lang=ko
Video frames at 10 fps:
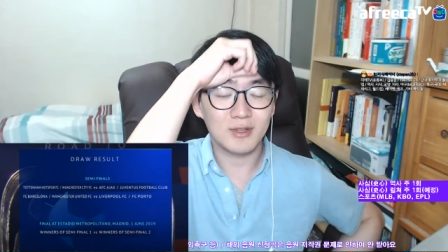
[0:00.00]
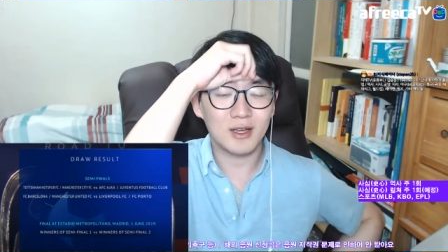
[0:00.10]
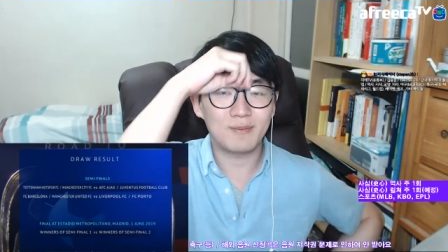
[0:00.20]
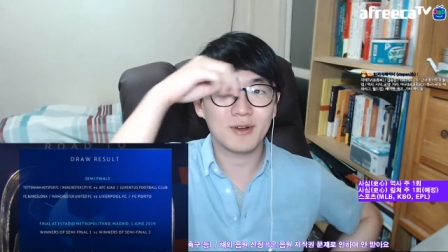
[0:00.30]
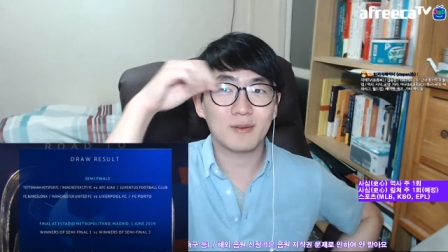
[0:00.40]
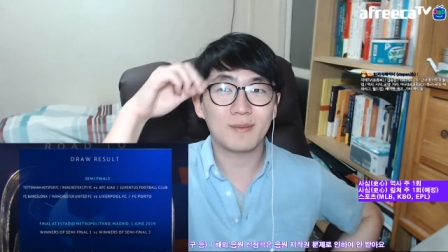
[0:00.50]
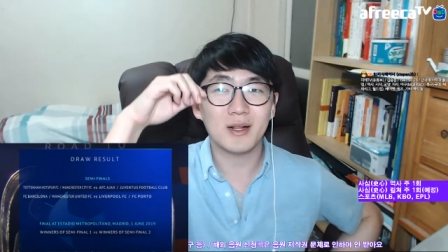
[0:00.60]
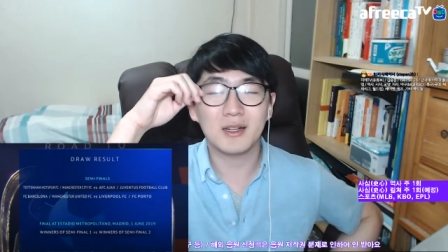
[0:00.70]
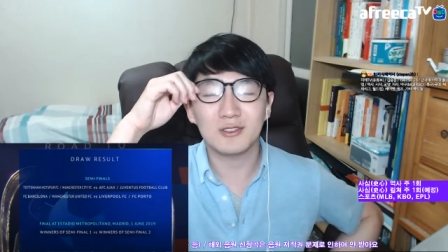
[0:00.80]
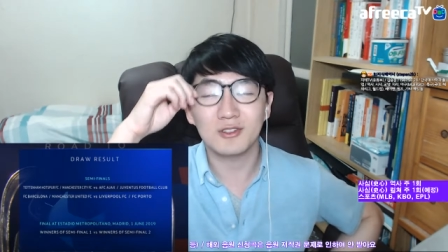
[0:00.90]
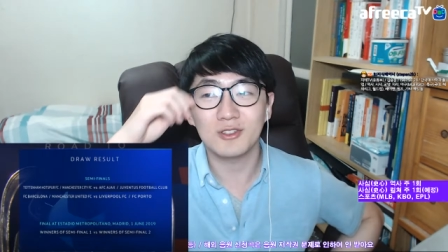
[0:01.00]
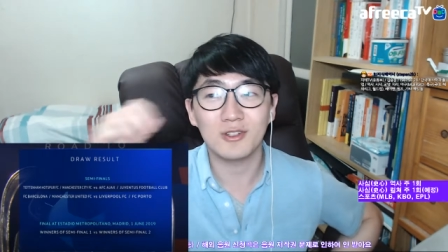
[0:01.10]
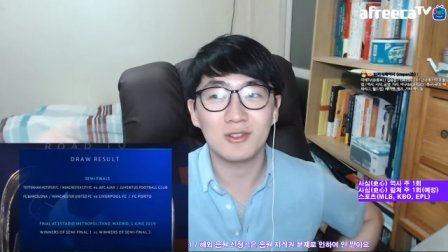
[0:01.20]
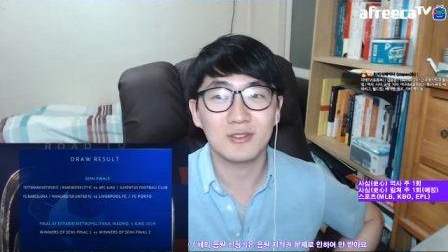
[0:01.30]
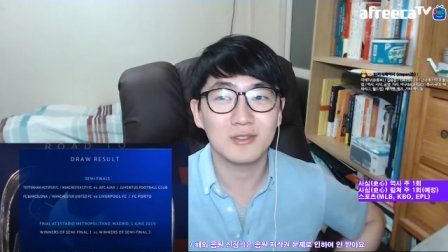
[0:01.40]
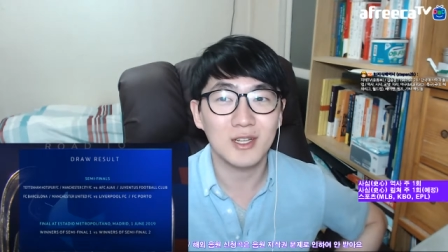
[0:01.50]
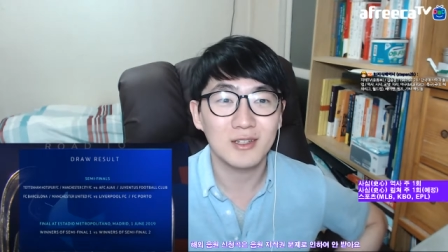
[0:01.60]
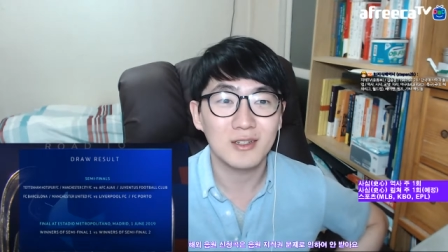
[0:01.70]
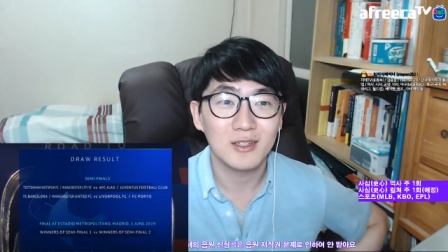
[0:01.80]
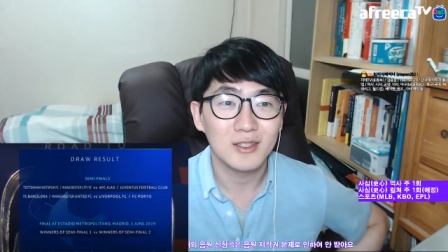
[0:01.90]
FA컵 8강전이 열리는데
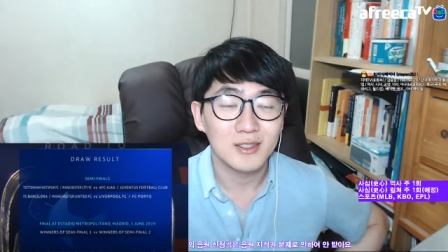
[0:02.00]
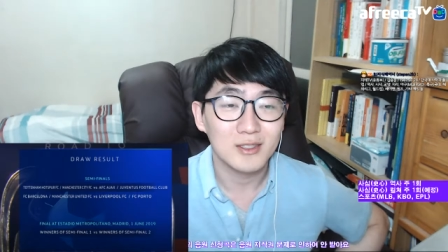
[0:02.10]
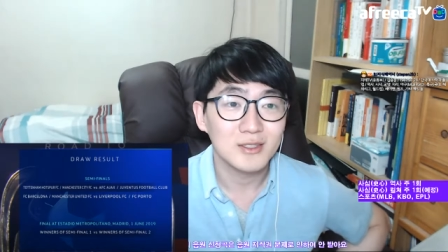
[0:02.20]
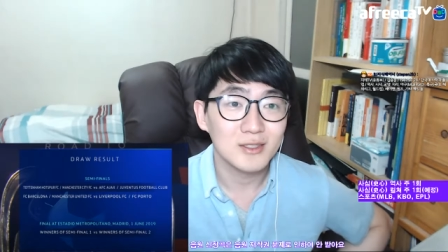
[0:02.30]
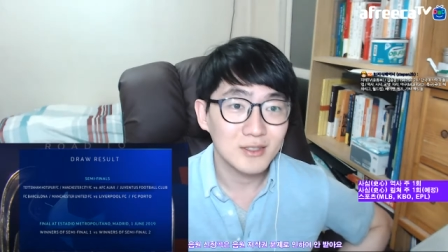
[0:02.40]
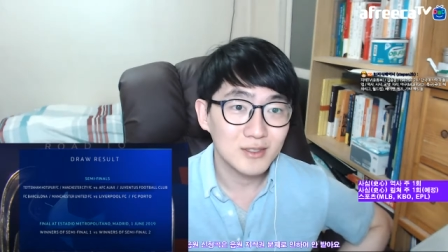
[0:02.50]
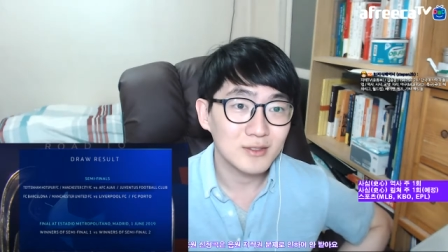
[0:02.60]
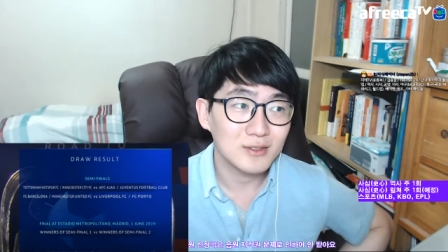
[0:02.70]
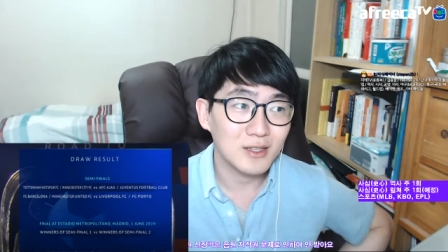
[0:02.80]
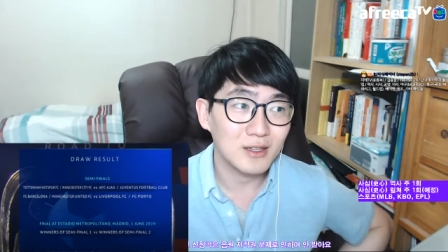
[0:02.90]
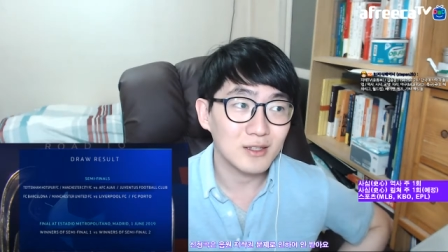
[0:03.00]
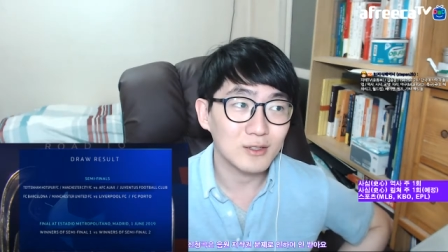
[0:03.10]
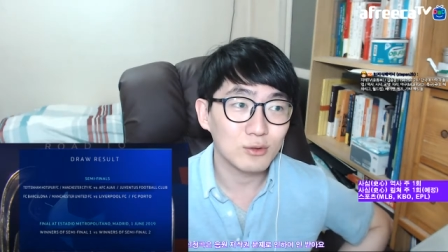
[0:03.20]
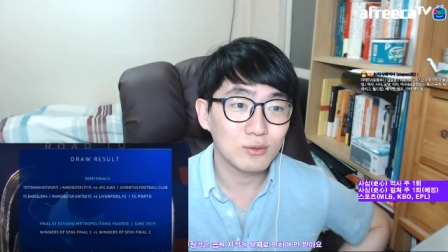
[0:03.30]
네